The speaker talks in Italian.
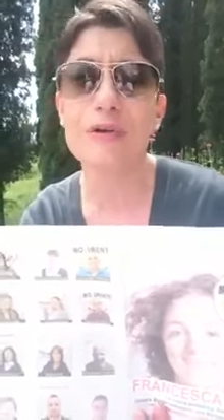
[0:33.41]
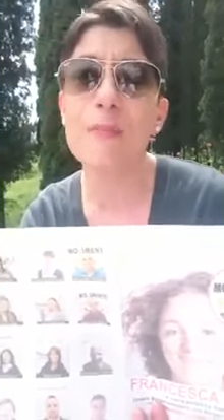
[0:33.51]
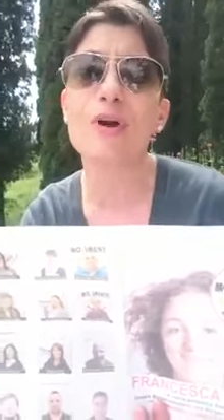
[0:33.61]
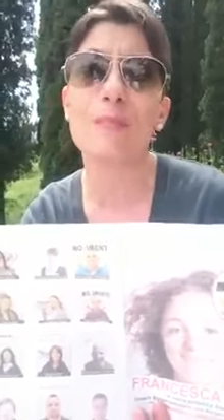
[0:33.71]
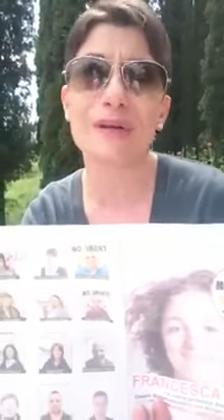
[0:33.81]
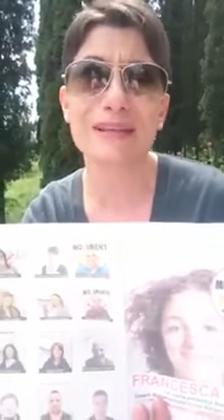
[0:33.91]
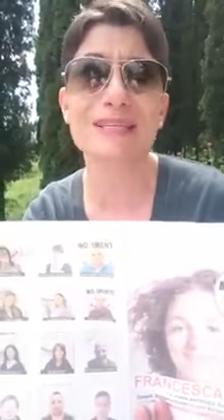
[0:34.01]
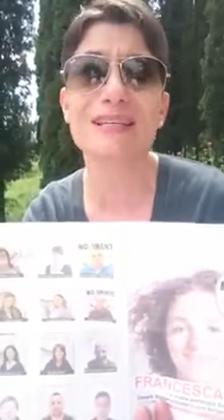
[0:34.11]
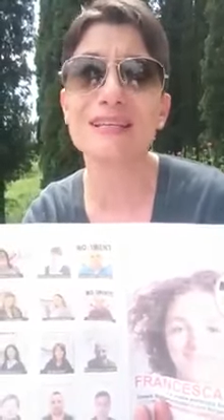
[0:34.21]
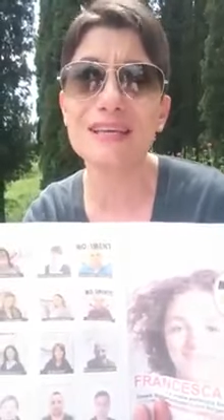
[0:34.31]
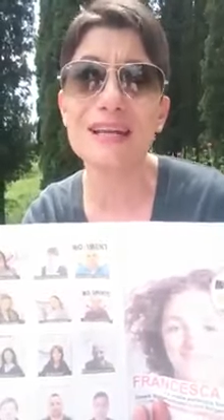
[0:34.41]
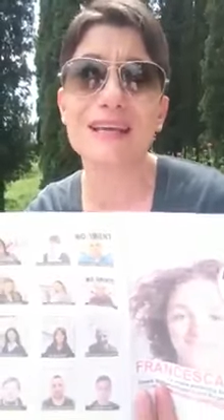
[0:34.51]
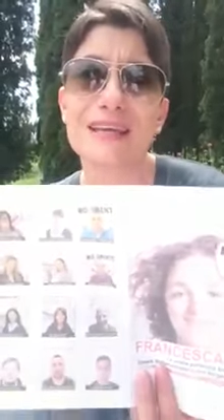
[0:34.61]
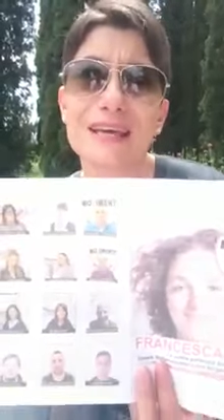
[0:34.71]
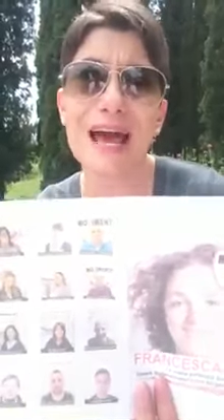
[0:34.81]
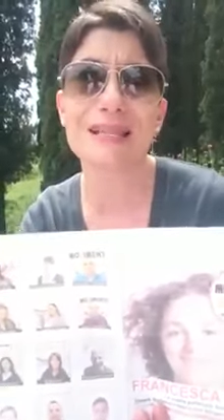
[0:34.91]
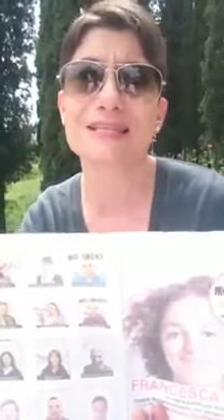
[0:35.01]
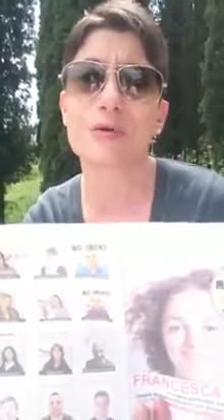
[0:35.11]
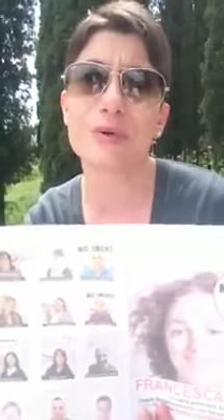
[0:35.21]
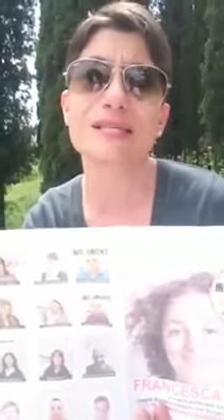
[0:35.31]
Abbiamo la pretesa di dire che
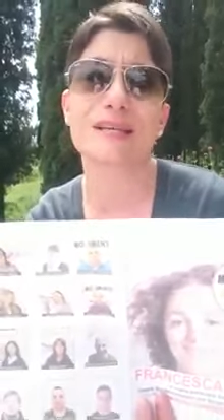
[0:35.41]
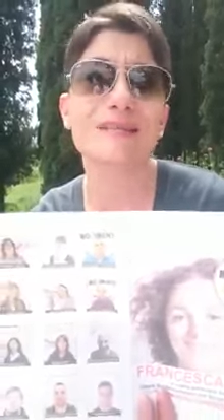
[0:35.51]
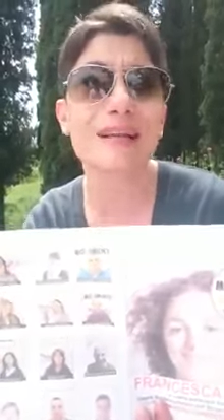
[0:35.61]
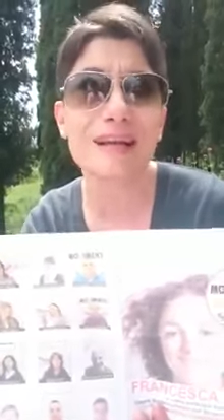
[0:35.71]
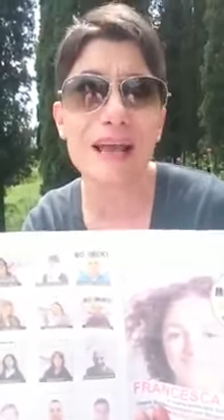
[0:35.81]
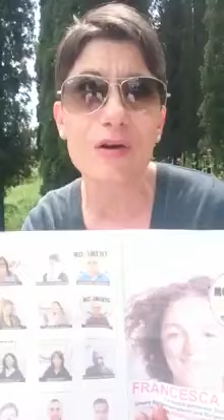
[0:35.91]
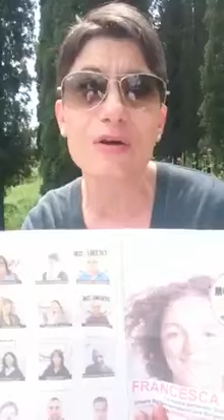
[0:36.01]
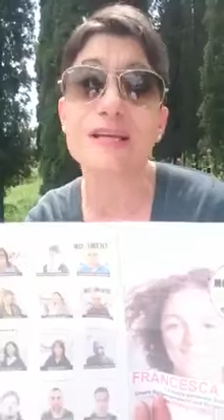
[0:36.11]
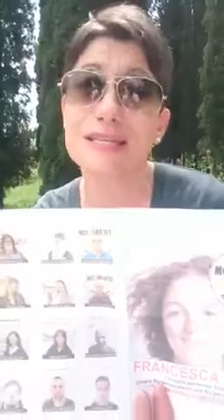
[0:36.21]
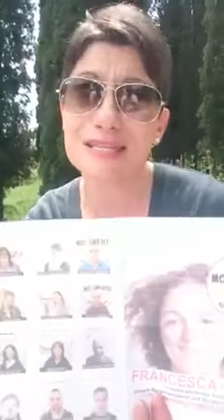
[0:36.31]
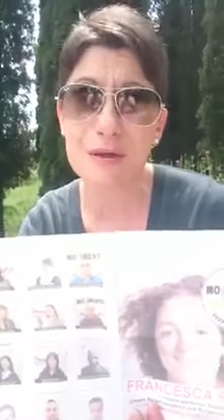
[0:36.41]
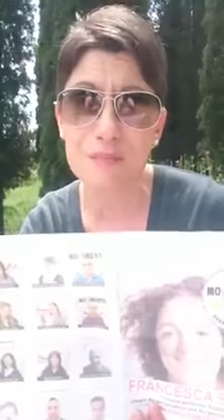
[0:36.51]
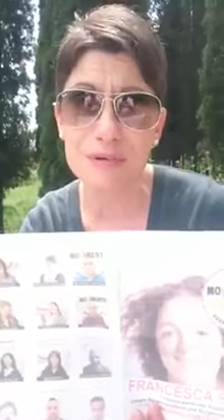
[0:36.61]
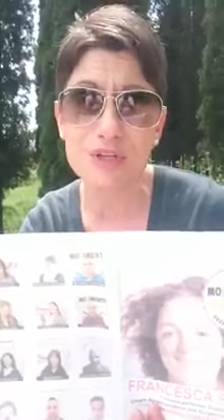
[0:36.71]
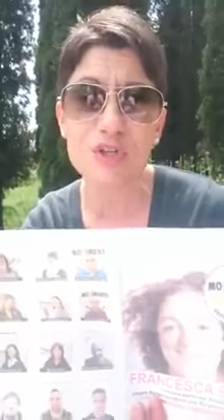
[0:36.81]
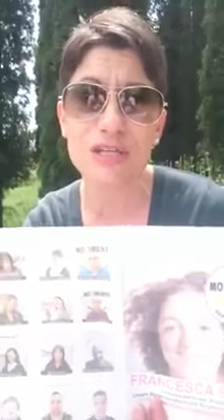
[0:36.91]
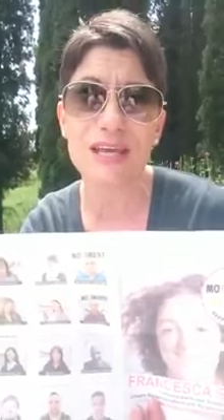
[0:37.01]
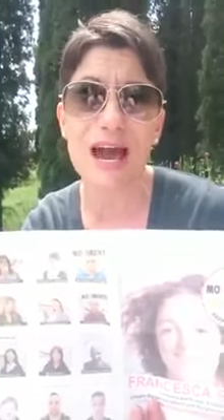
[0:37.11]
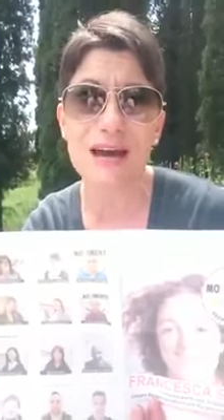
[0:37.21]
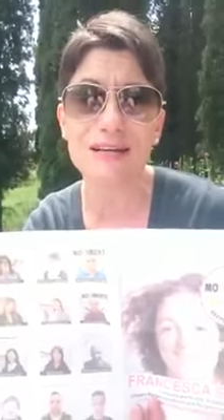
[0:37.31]
grazie a queste tre regole semplici,
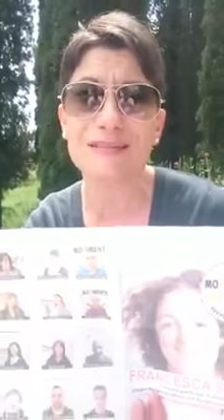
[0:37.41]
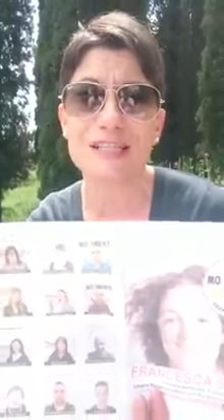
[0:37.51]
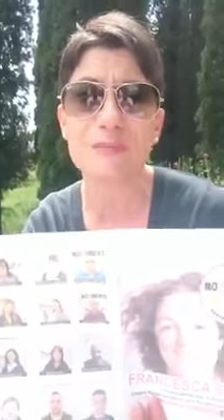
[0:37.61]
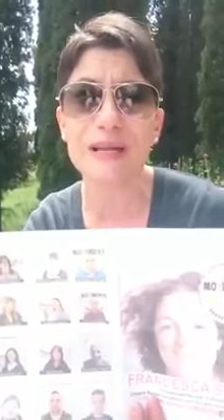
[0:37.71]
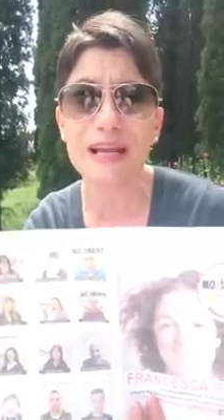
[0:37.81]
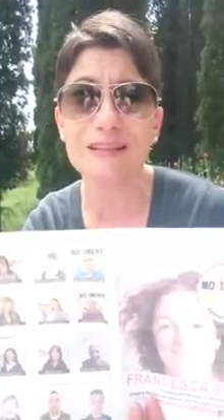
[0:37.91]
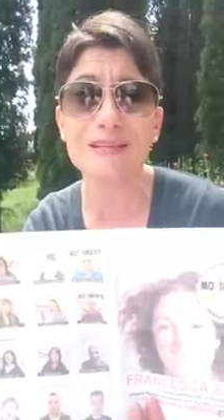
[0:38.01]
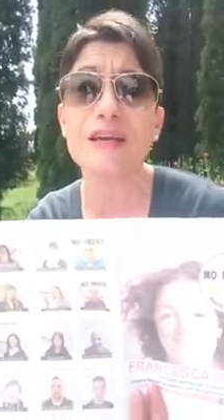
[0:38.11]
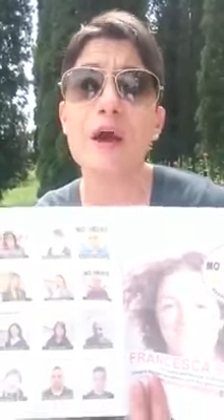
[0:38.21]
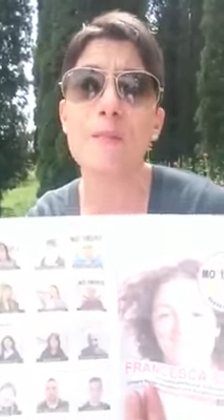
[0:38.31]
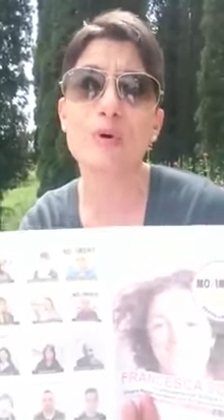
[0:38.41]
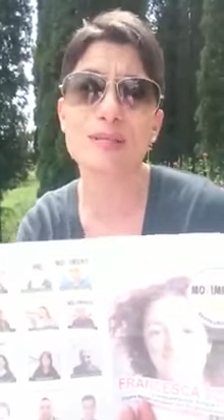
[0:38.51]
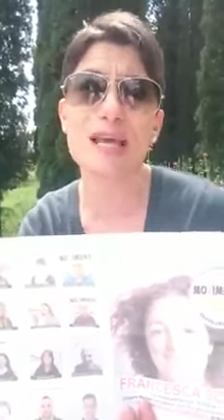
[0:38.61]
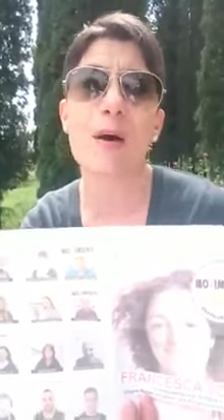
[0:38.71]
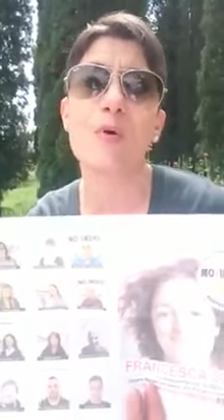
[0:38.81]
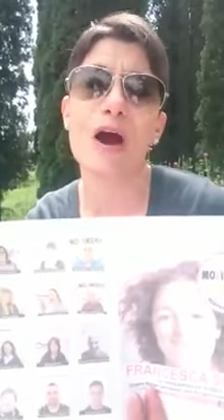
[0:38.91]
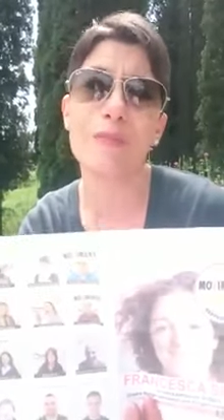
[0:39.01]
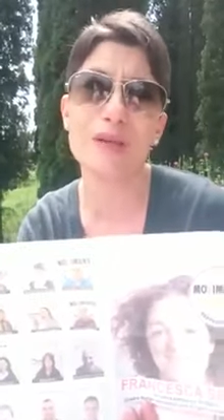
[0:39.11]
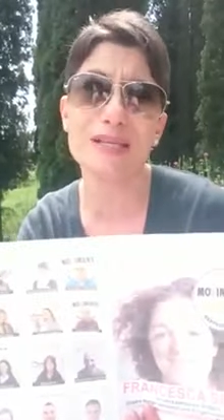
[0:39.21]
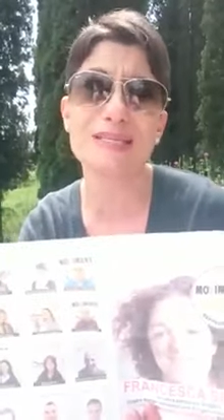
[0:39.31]
chiare, trasparenti possiamo
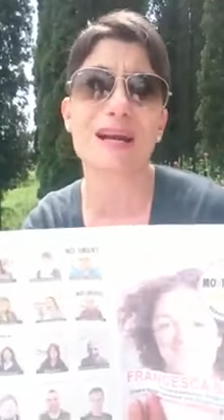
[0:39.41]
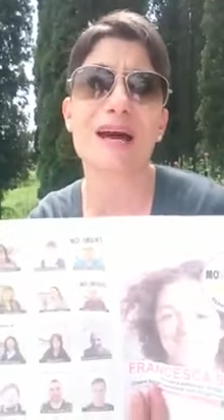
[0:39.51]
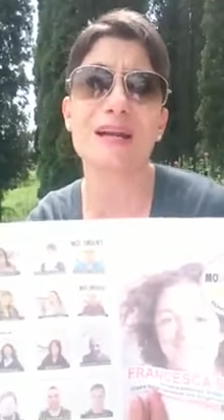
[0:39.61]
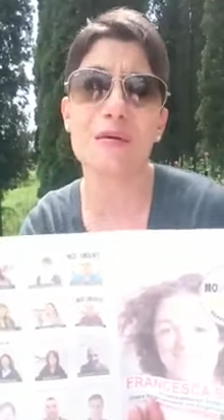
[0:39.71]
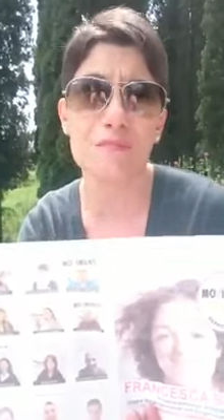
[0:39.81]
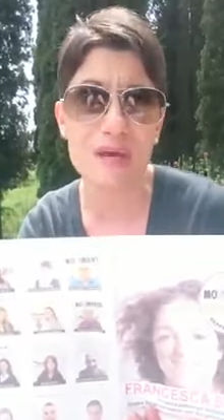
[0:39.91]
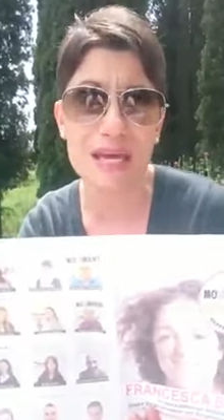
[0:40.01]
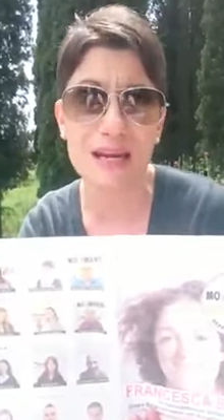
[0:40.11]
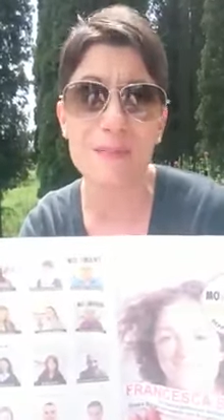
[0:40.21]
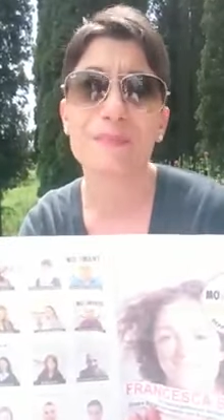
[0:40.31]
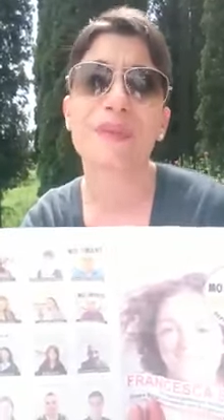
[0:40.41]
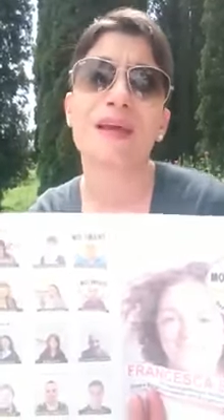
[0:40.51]
amministrare bene.